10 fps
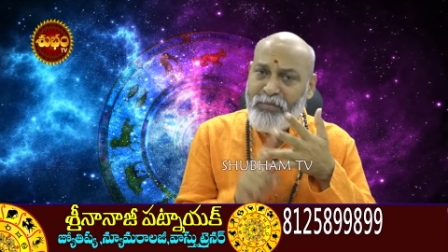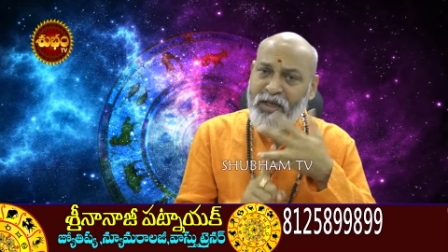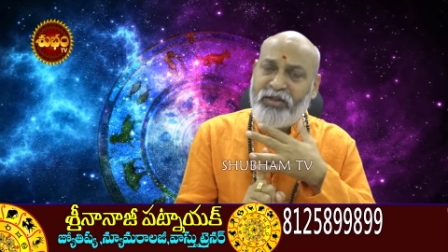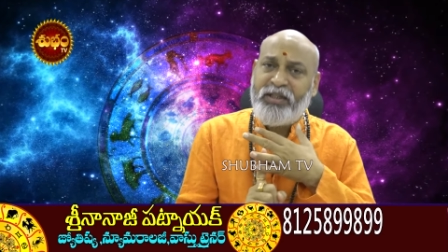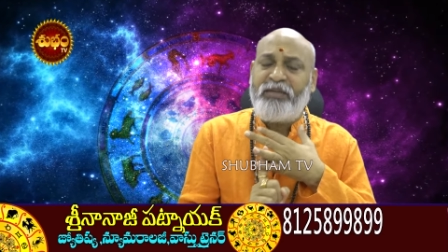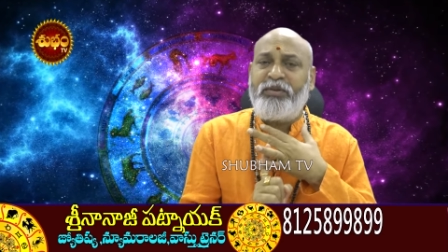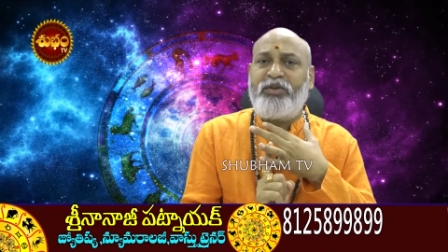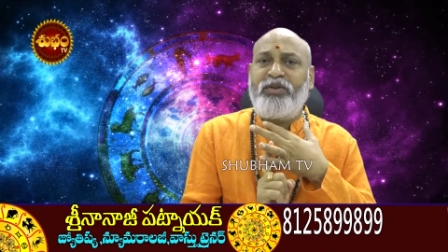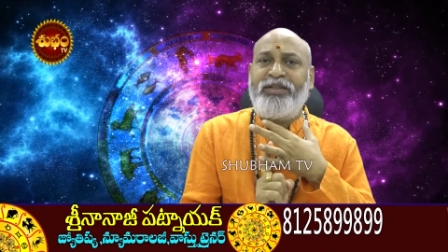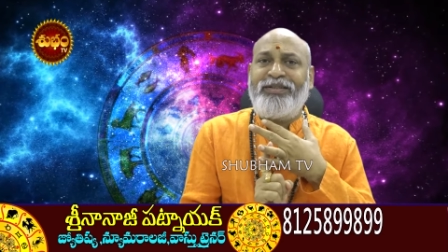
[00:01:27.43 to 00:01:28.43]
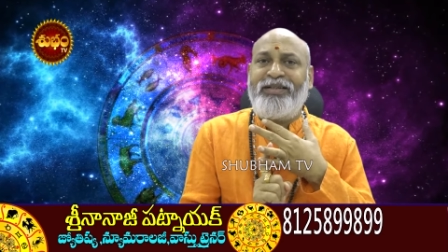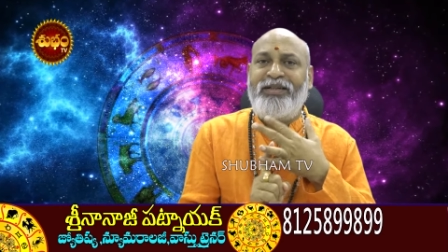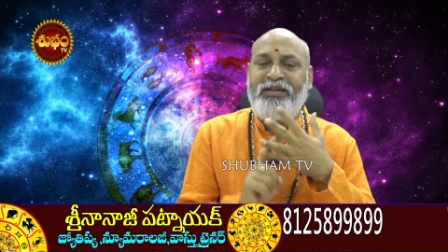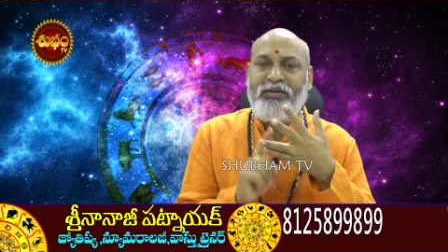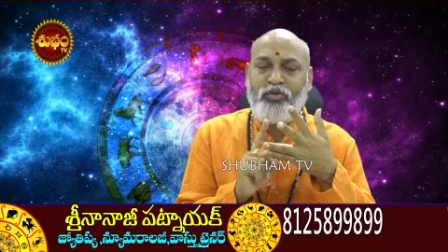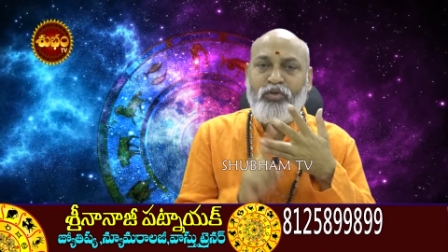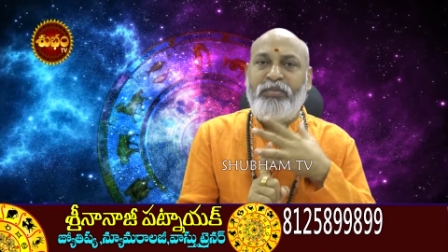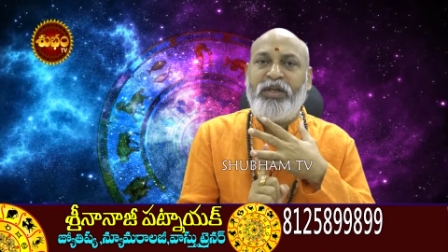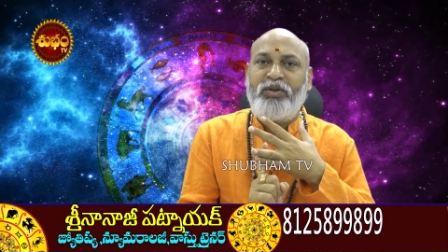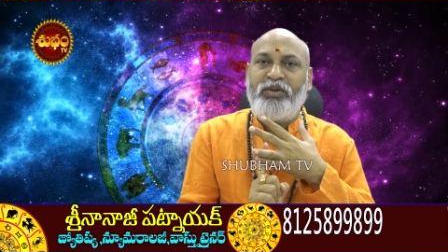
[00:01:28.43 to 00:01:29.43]
మరొక నలభై రోజులు చిల్లర
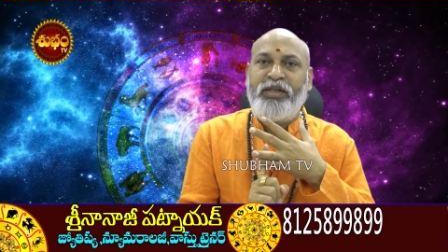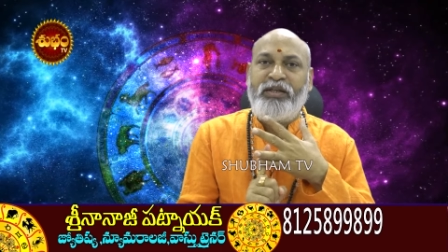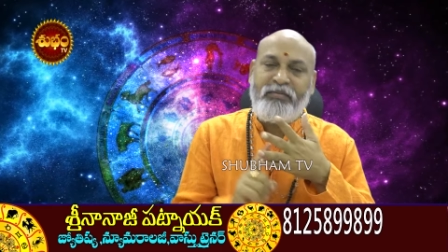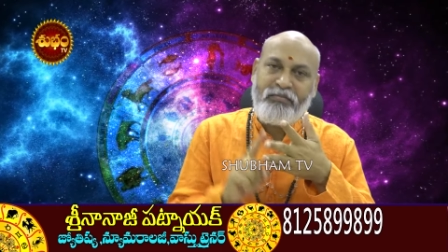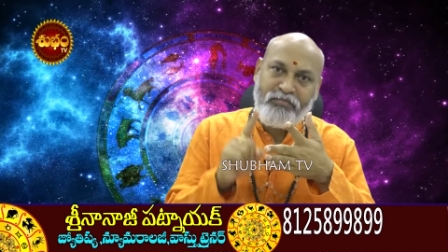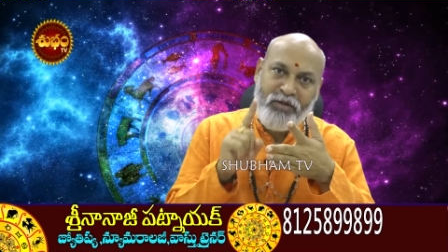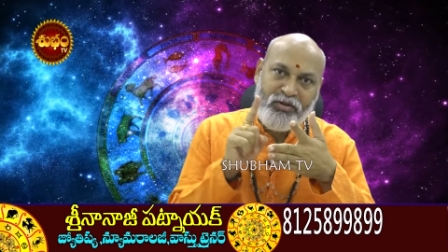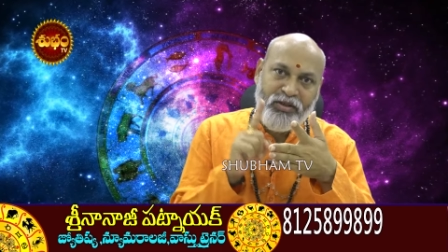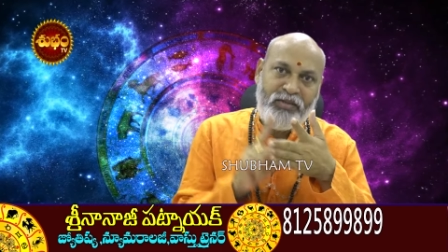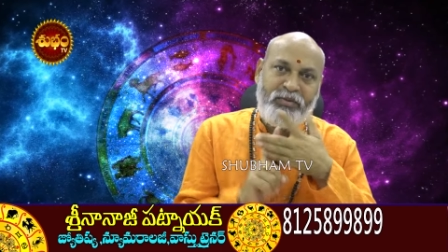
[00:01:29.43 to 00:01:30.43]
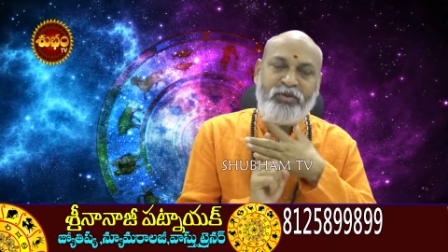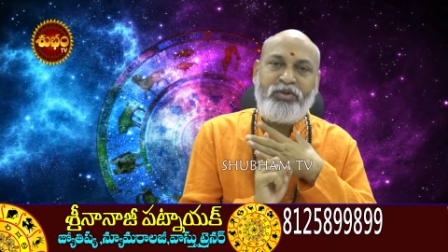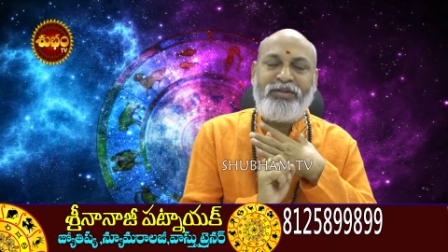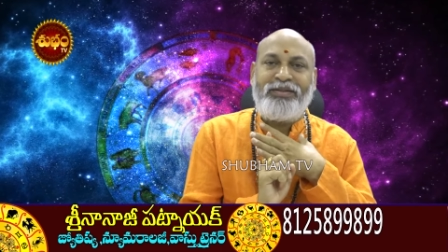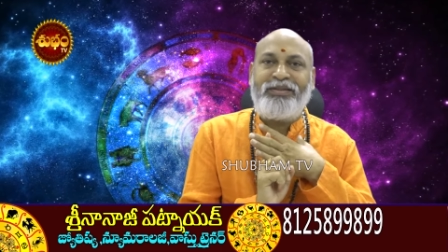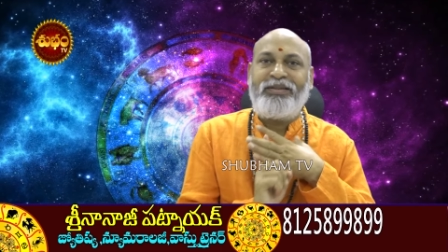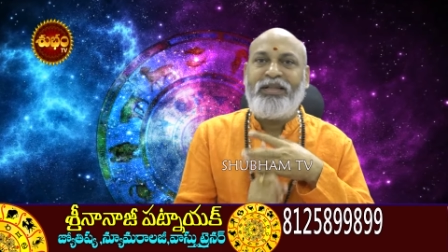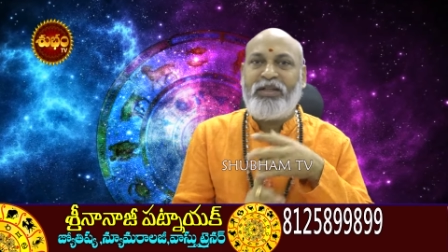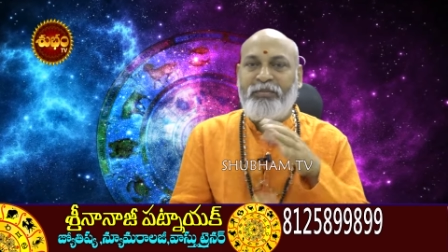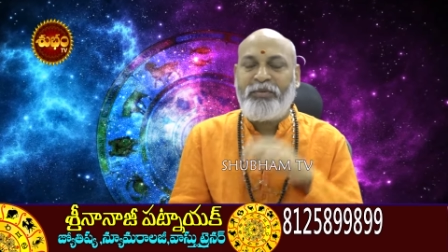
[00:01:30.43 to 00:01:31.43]
కుమ్మంలోని మరొక నలభై రోజులు చిల్లర
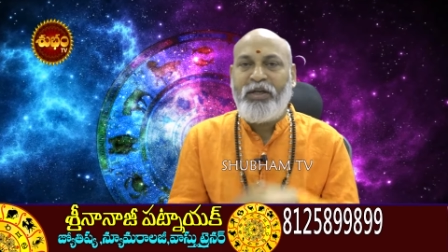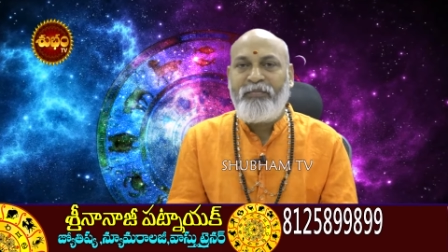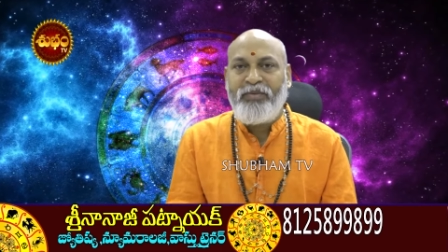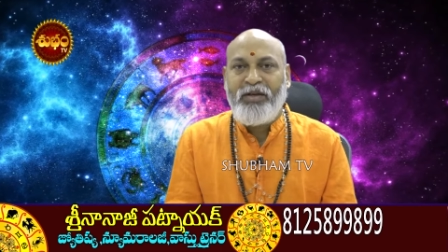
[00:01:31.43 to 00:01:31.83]
దాదాపుగా